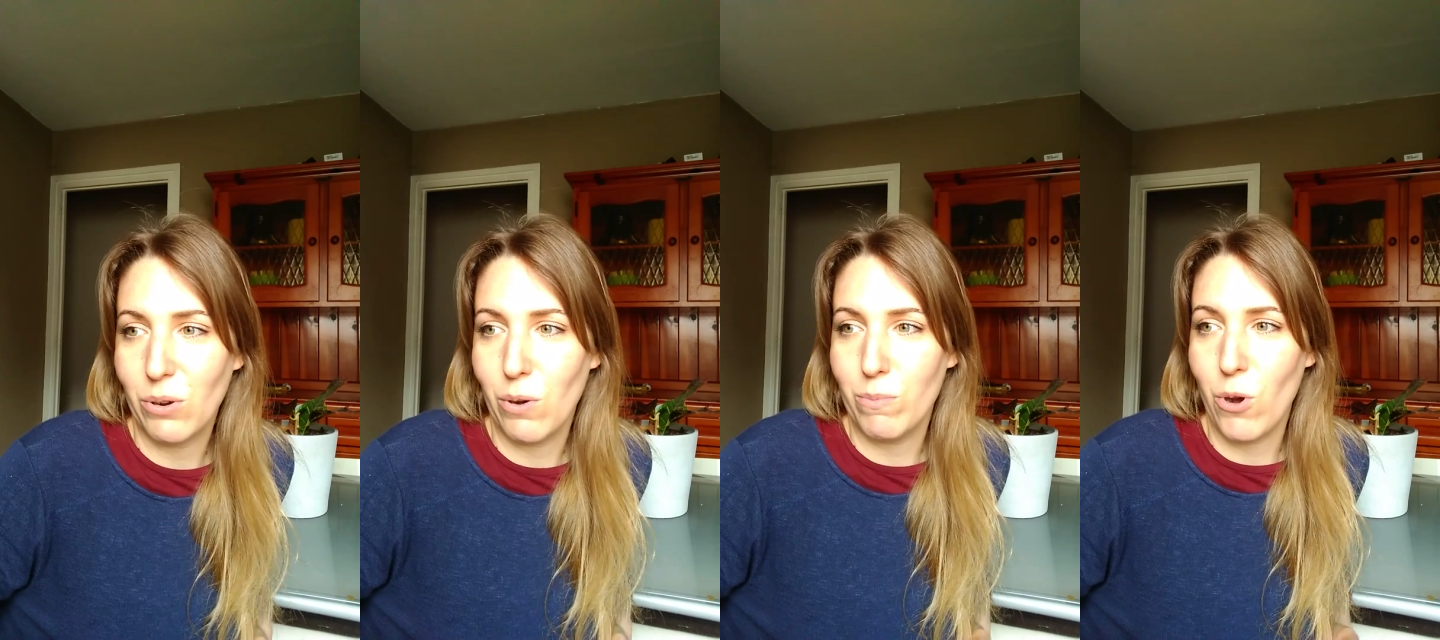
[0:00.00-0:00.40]

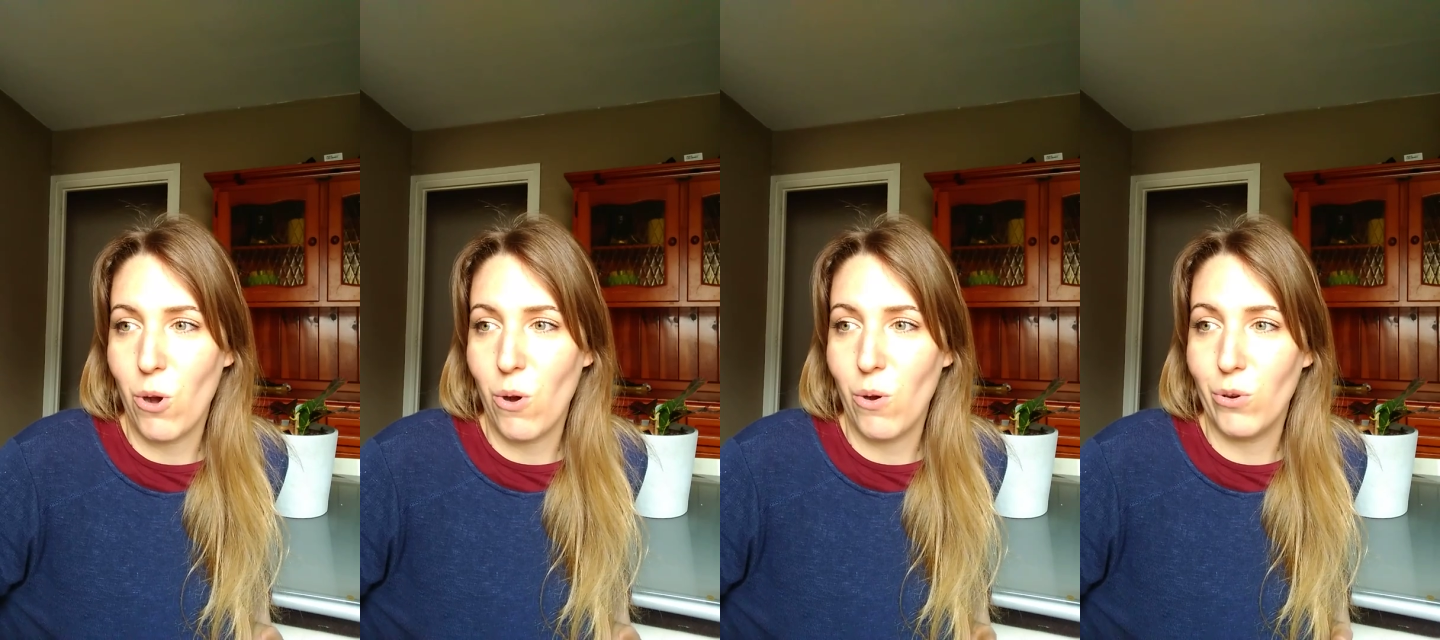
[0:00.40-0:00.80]

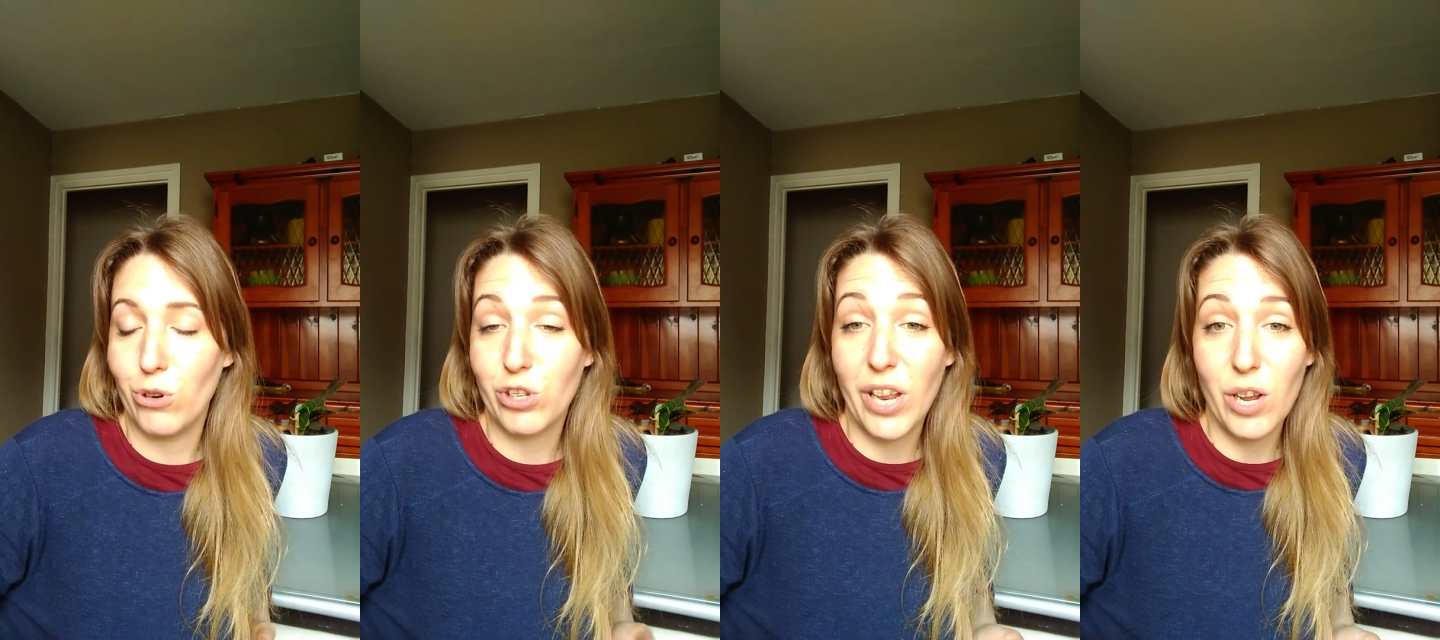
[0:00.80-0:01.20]
como
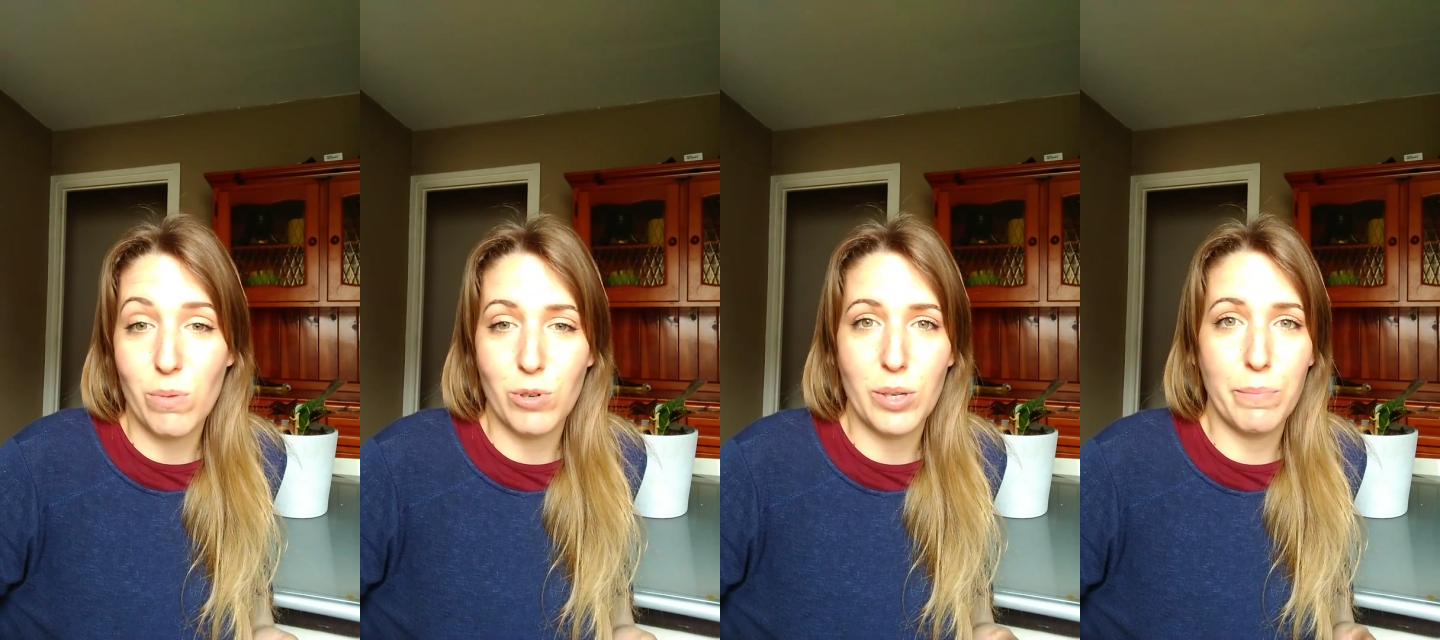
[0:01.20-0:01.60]
no sé,
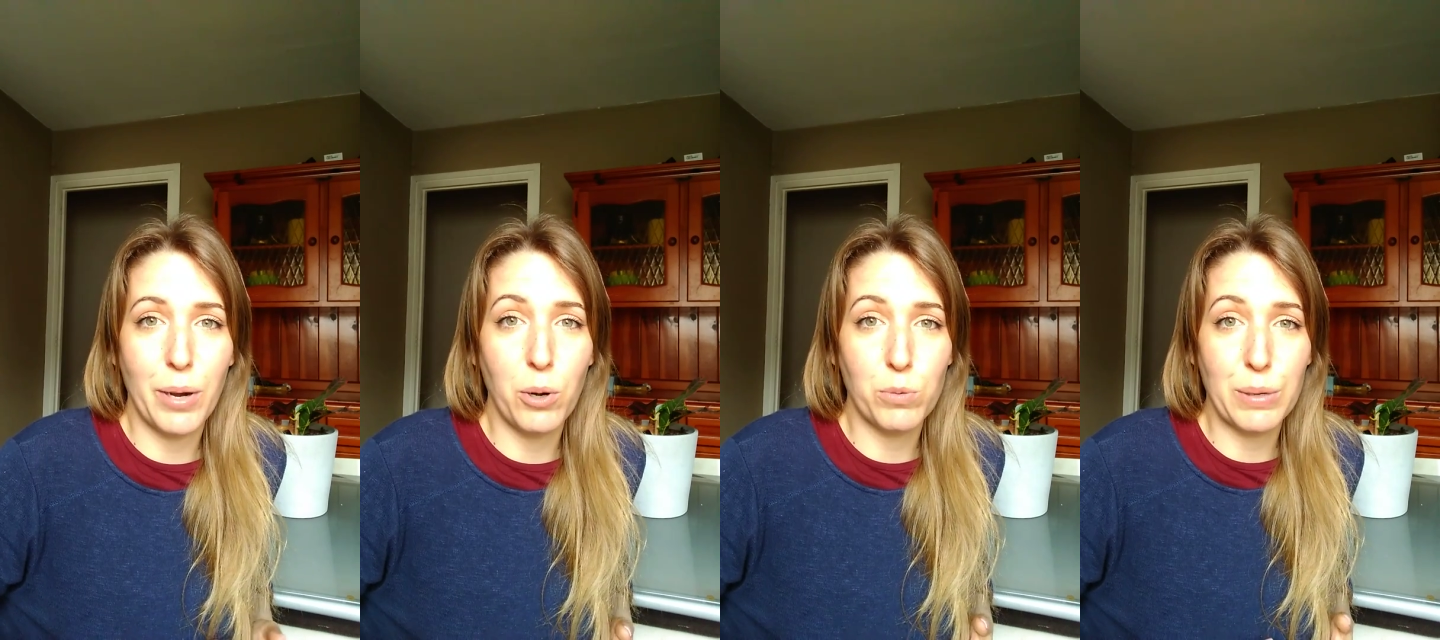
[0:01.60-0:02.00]
como siempre
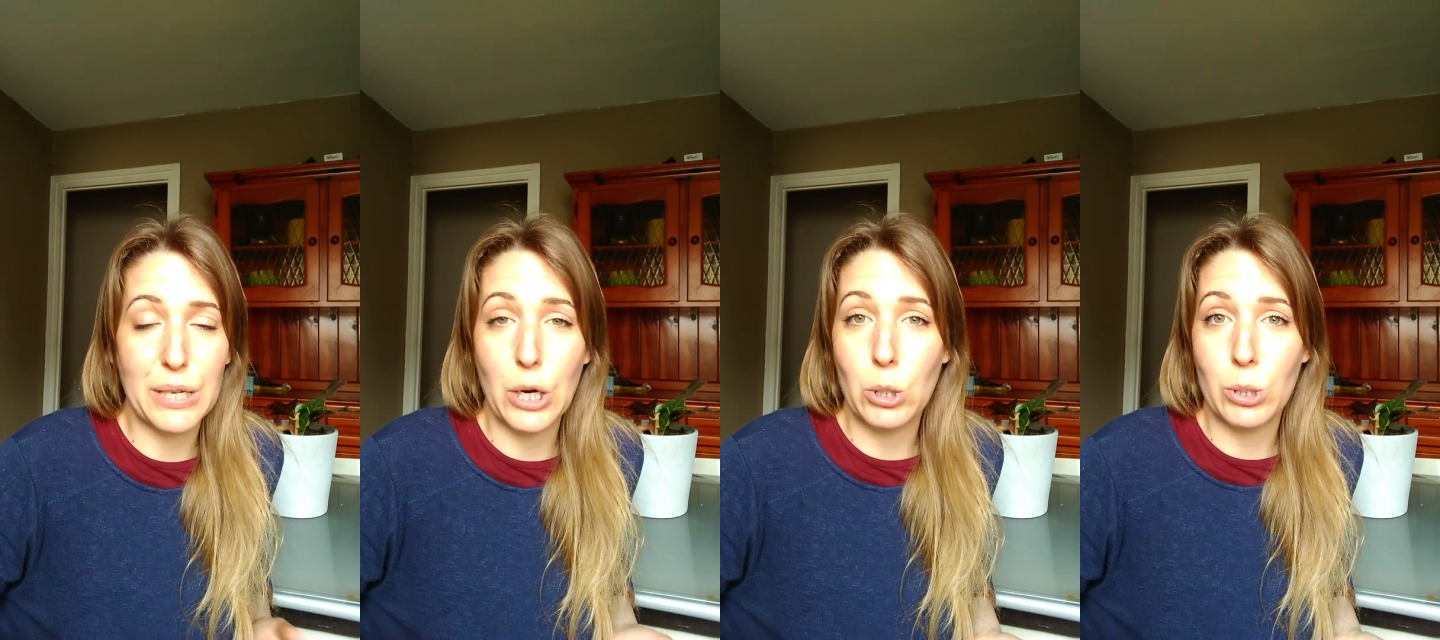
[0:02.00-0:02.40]
nos pasan